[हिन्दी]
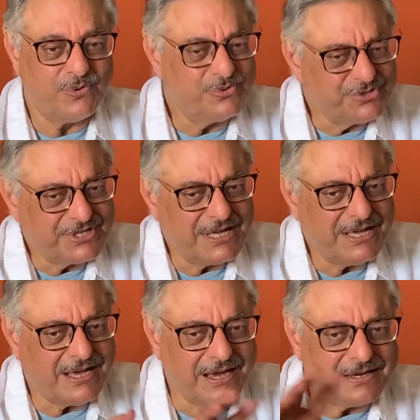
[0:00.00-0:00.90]
उसके
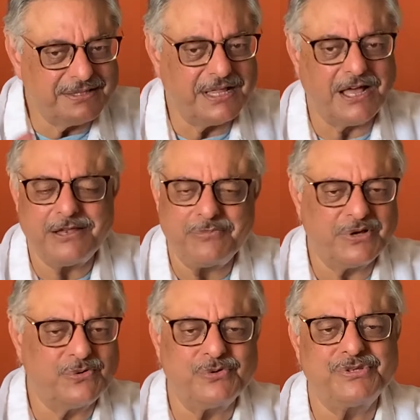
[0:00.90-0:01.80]
अख्तियार में
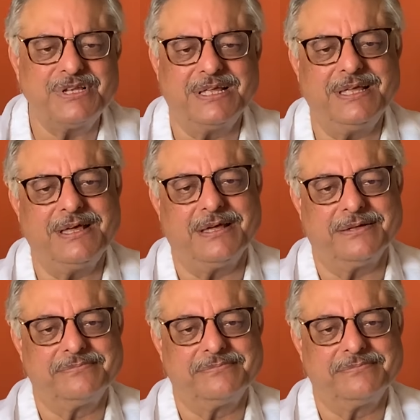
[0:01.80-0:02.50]
कुछ नहीं है